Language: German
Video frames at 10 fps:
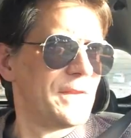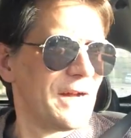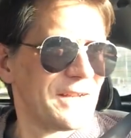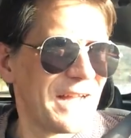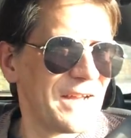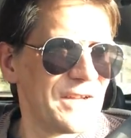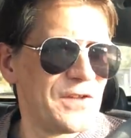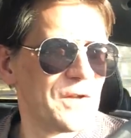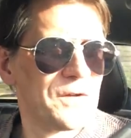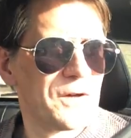dann kann
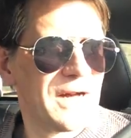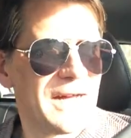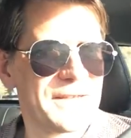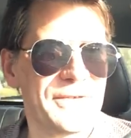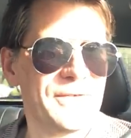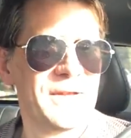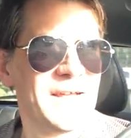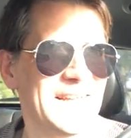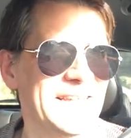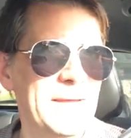ich dir nur raten,
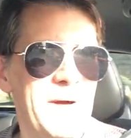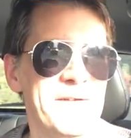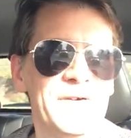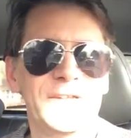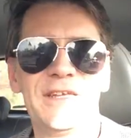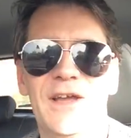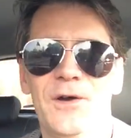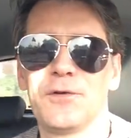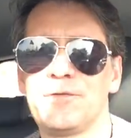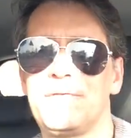gib einfach nicht
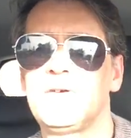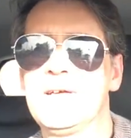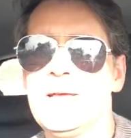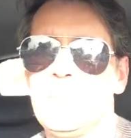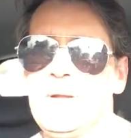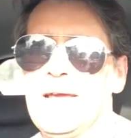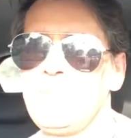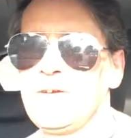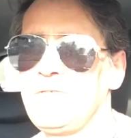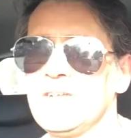auf,
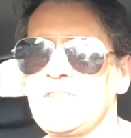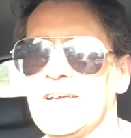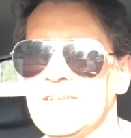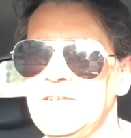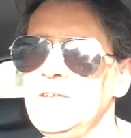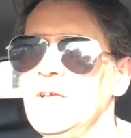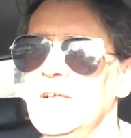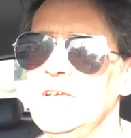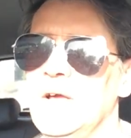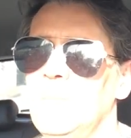bleib einfach dran,
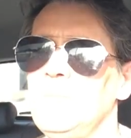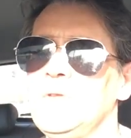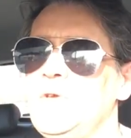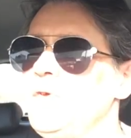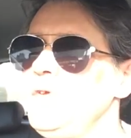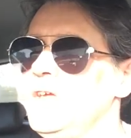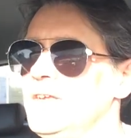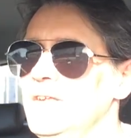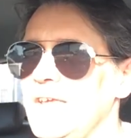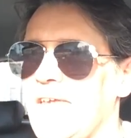
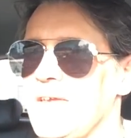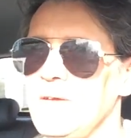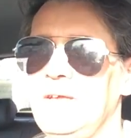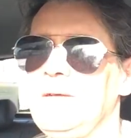kündige nicht,